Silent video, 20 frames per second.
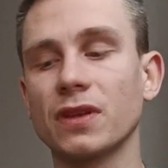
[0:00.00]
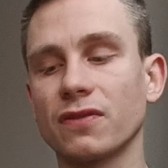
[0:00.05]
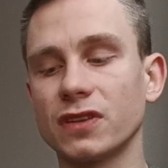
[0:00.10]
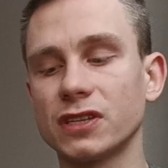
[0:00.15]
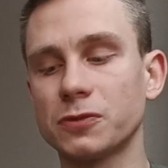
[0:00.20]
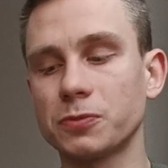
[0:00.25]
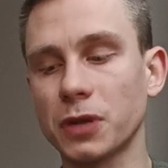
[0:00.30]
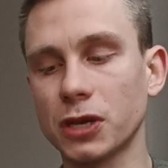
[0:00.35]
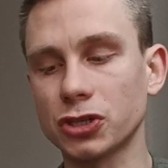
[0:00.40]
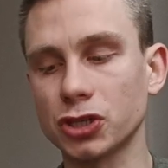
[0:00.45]

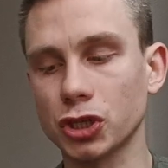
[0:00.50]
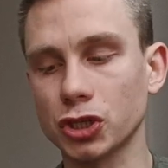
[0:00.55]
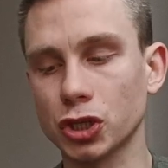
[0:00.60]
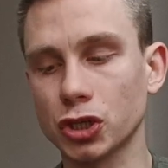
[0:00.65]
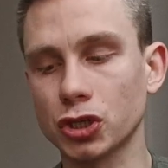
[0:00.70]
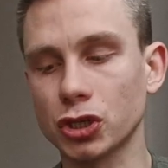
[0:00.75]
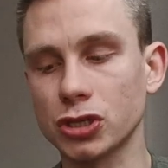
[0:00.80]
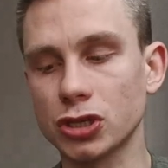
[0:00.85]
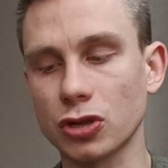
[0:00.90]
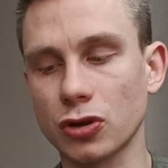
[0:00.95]
Więc pierwsza
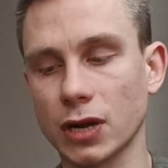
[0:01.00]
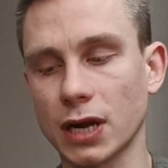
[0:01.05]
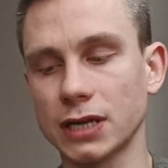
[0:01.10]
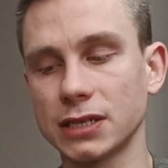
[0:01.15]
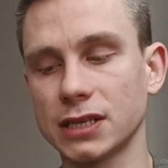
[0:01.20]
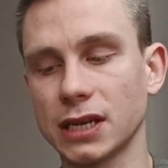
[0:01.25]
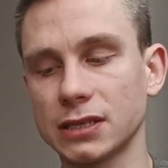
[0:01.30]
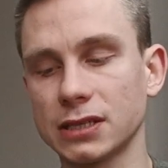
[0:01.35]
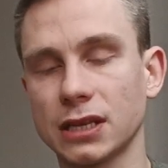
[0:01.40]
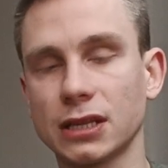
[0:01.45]
rzecz to jest
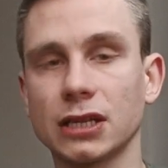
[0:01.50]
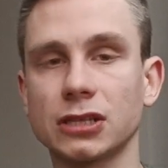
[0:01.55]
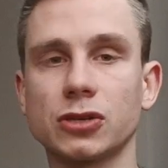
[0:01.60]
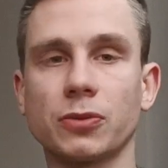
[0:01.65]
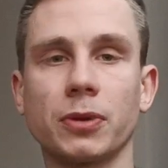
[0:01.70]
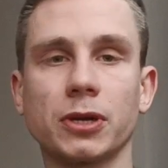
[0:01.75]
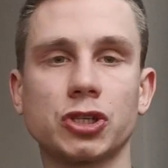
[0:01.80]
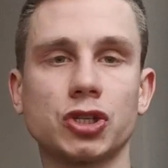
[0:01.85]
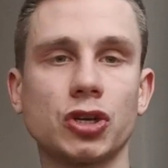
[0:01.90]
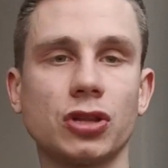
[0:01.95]
lokalizacja, na
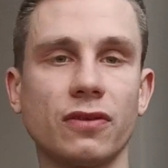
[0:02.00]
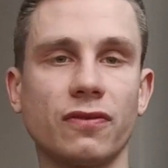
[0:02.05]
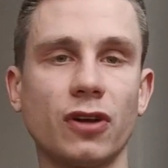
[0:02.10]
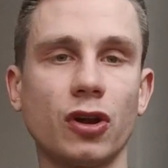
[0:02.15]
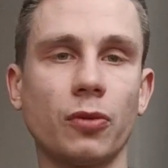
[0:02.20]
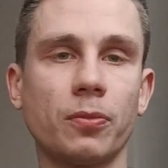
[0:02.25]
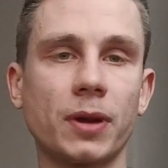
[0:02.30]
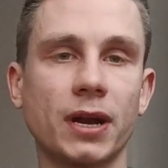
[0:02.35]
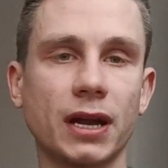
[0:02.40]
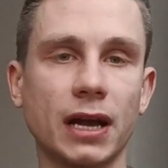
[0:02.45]
co patrzy
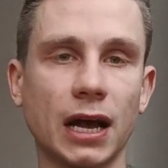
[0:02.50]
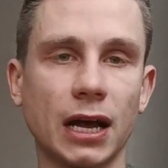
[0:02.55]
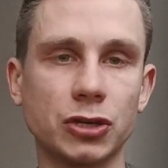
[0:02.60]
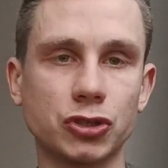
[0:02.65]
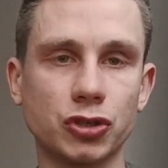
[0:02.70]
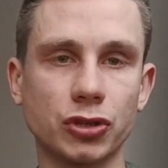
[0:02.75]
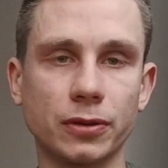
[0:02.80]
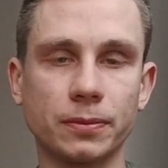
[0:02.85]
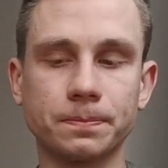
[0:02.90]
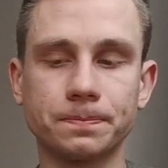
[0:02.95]
deweloper
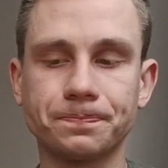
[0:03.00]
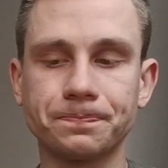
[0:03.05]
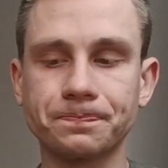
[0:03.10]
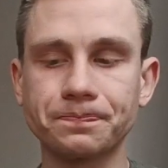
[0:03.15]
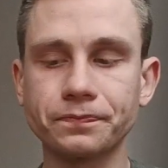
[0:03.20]
każdy.